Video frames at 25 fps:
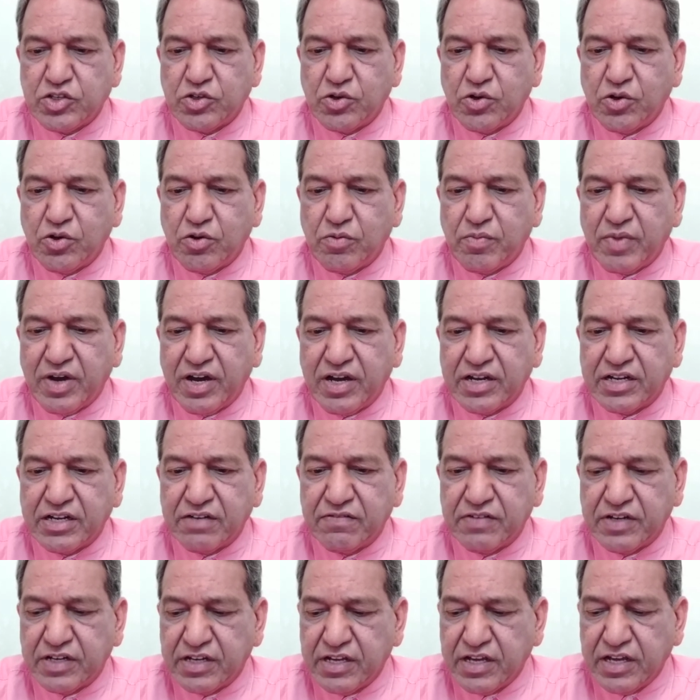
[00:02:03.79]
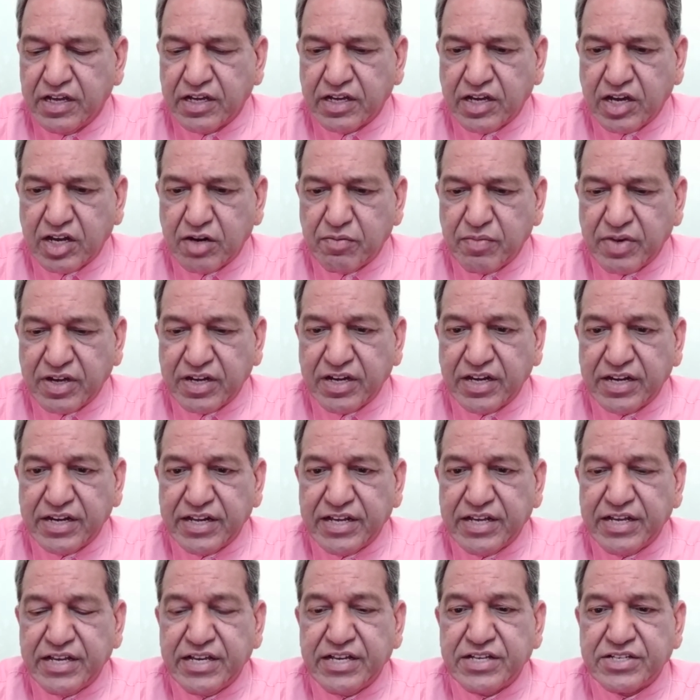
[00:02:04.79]
जो मानव कर्म
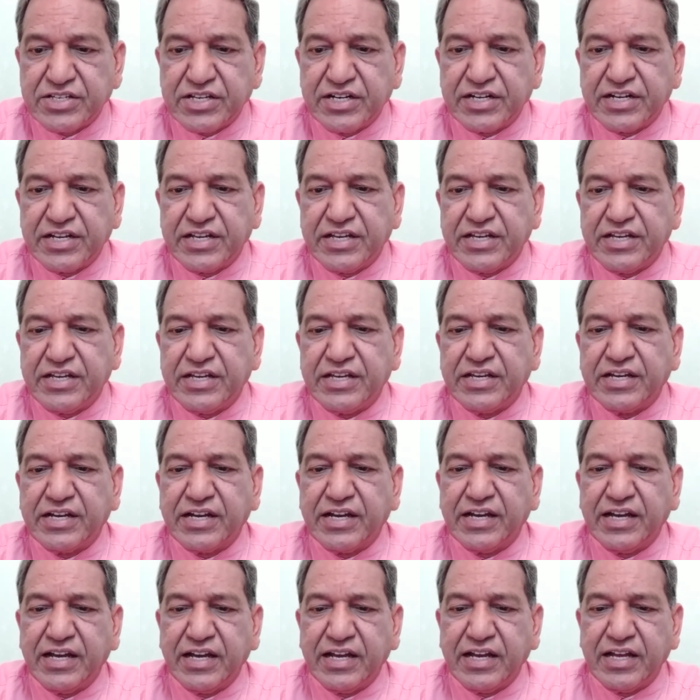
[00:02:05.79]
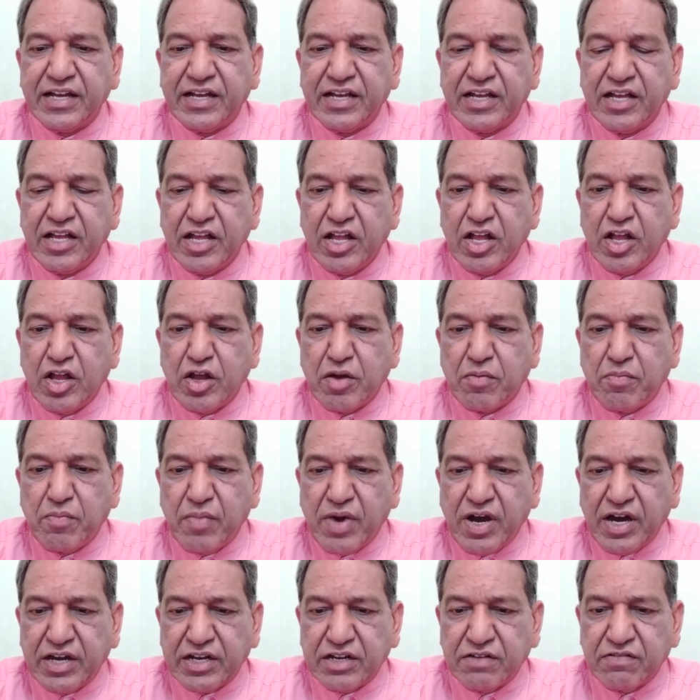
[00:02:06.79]
करे सटीक है
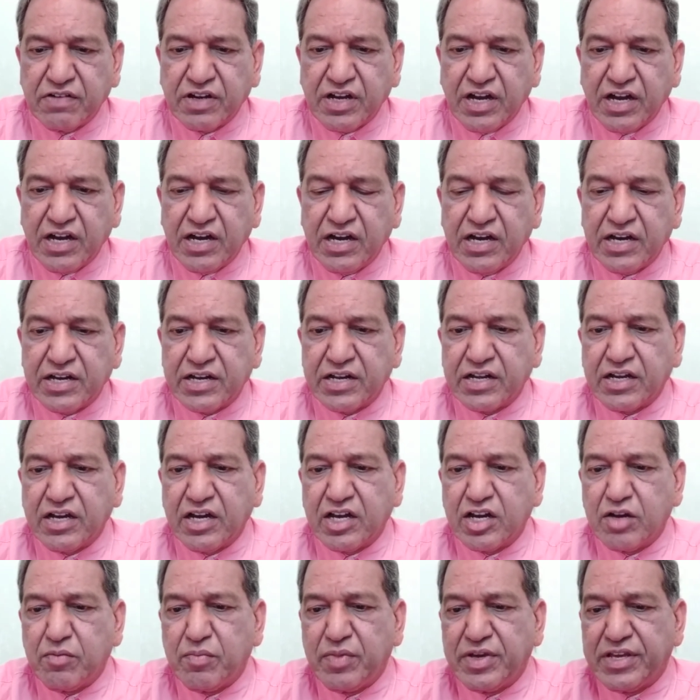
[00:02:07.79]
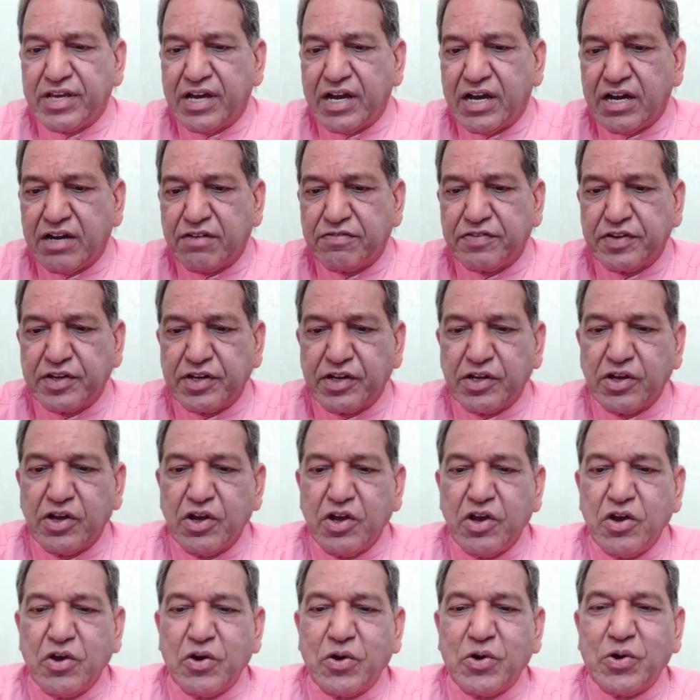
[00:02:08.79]
मानव का हर कर्म यहाँ फिर
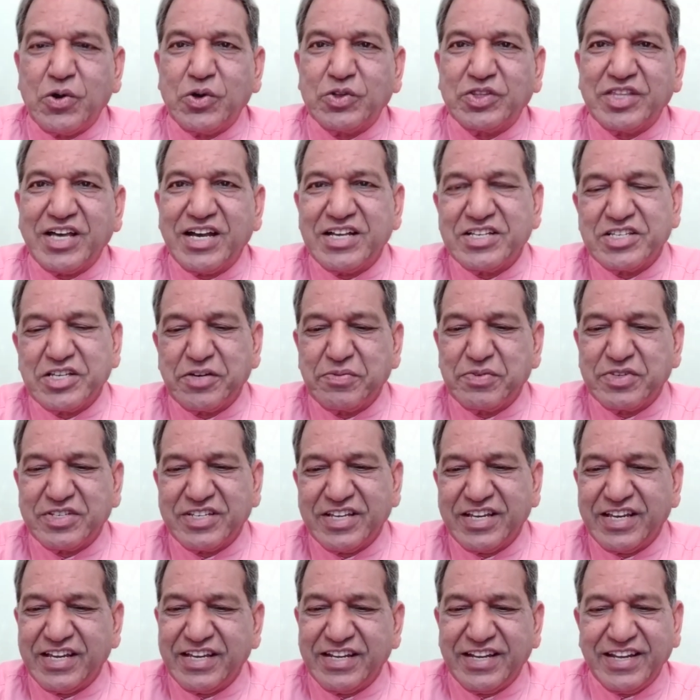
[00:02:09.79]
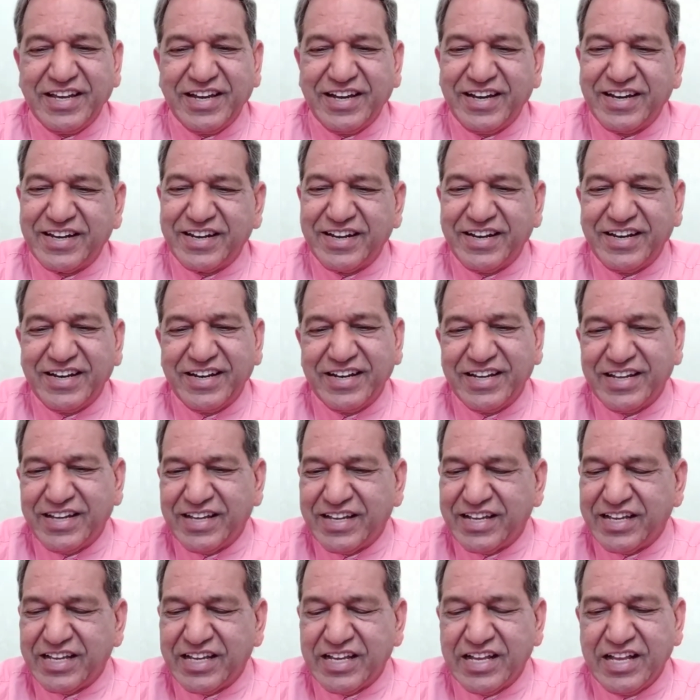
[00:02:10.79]
होता सबसे न्यारा
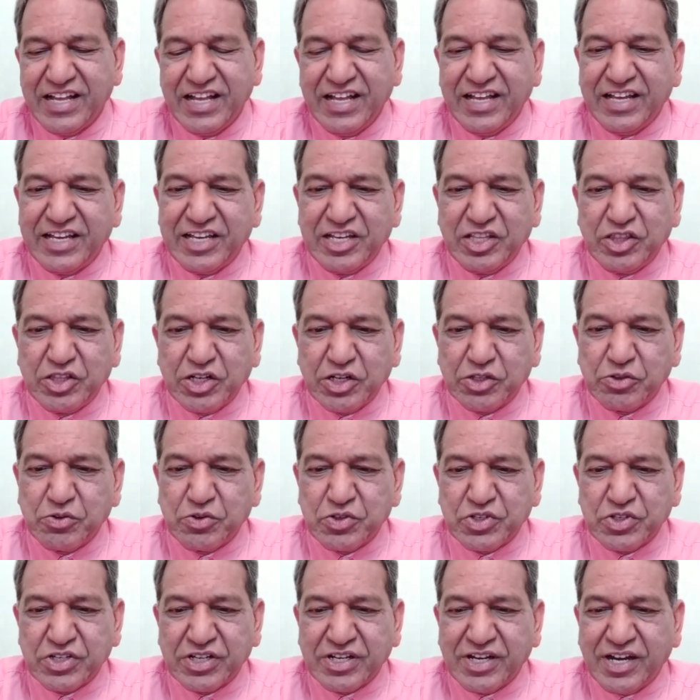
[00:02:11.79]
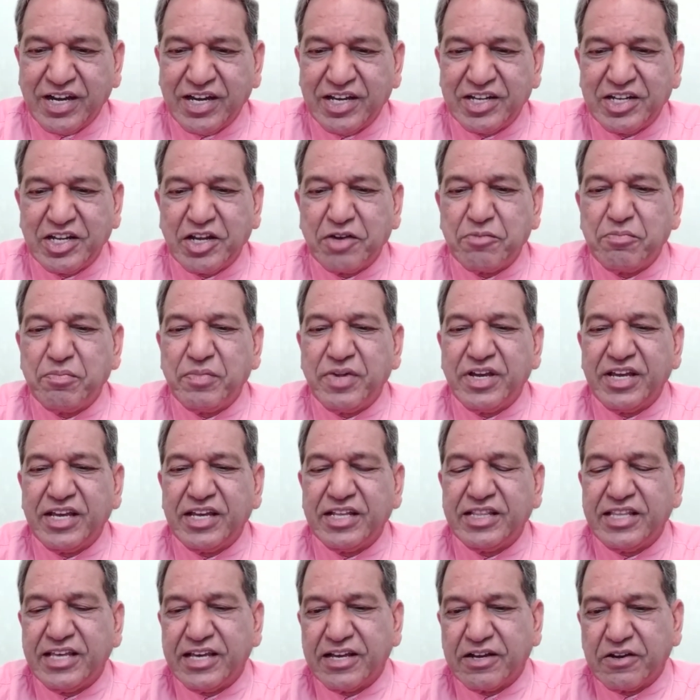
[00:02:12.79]
है इंद्रधनुष का नव
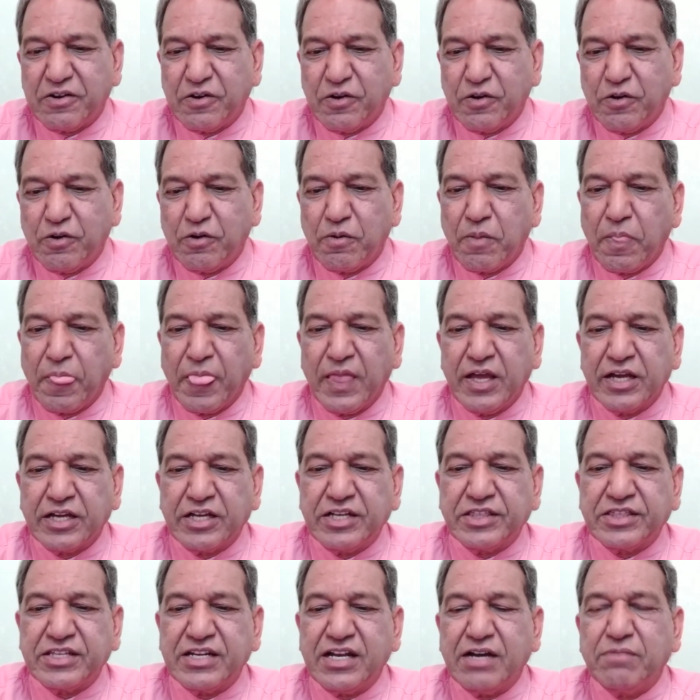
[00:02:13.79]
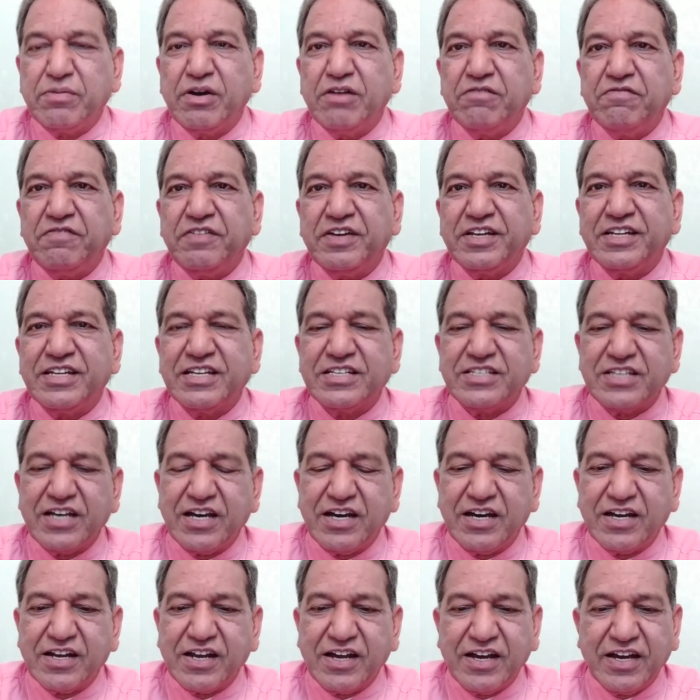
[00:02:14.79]
में देखो कितना भव्य
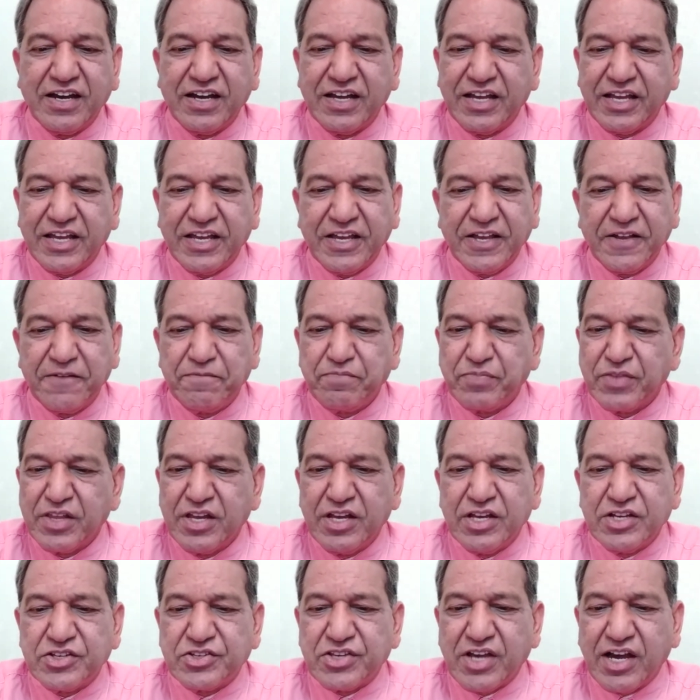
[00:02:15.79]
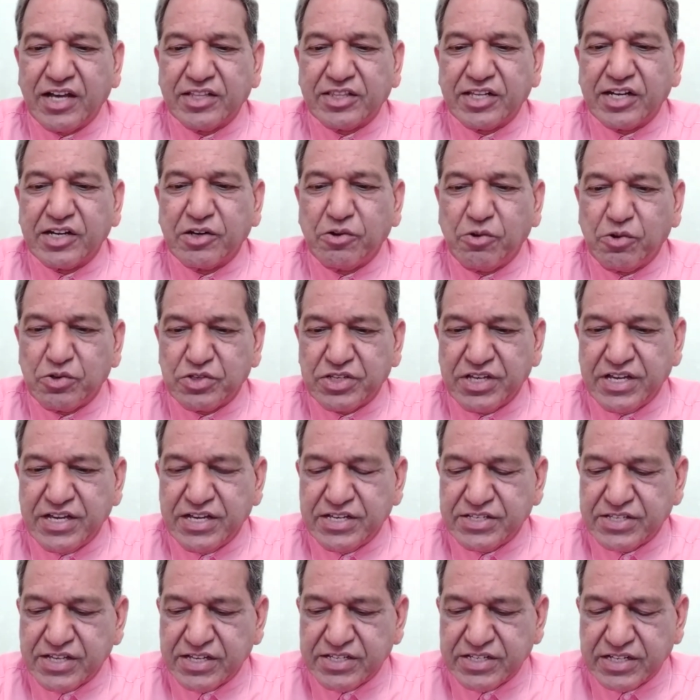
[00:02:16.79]
नजारा है सात रंगों से
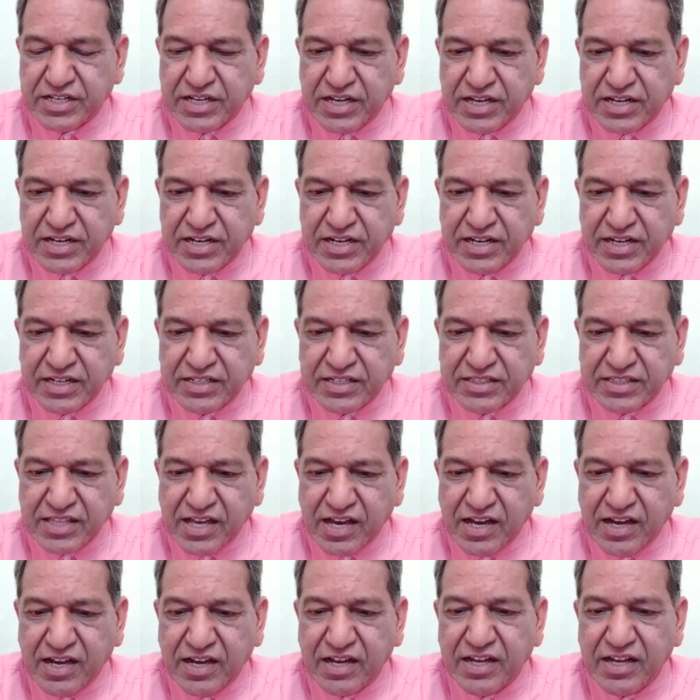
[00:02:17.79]
सज कर लगता